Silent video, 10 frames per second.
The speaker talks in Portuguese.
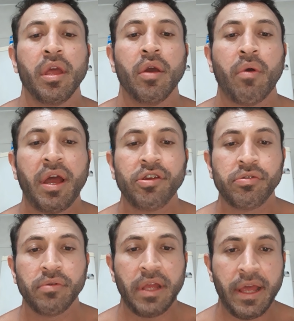Eu
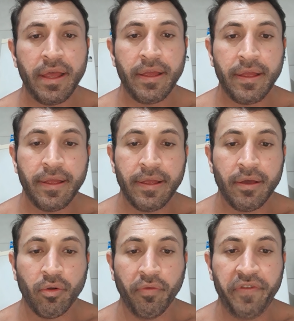acho, é,
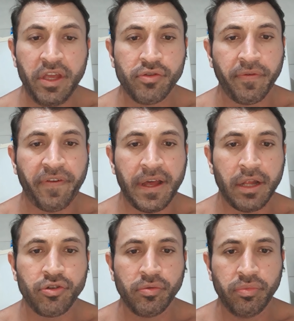o vídeo
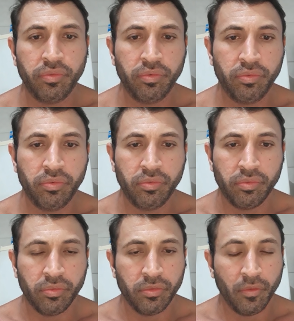fala de
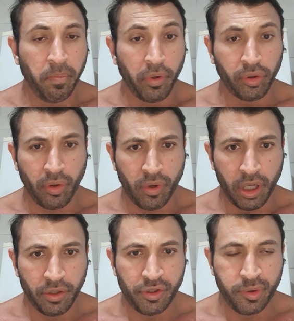um, um,
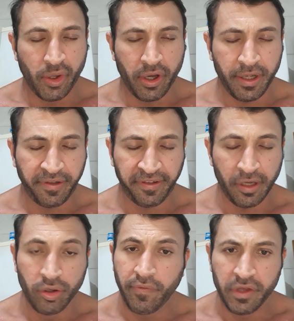protocolo de drogas.
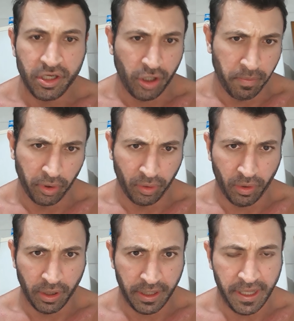Eu não vou deixar o
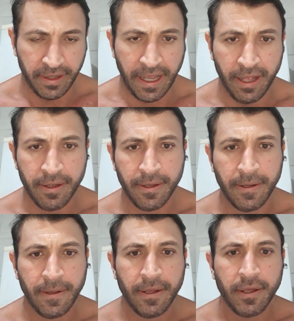protocolo aqui, tá?
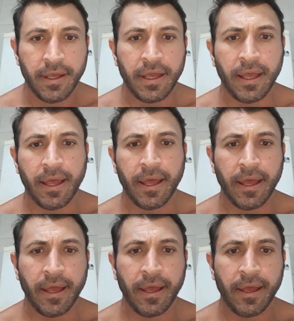
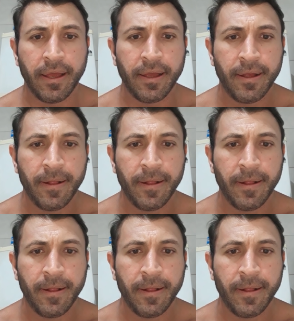É,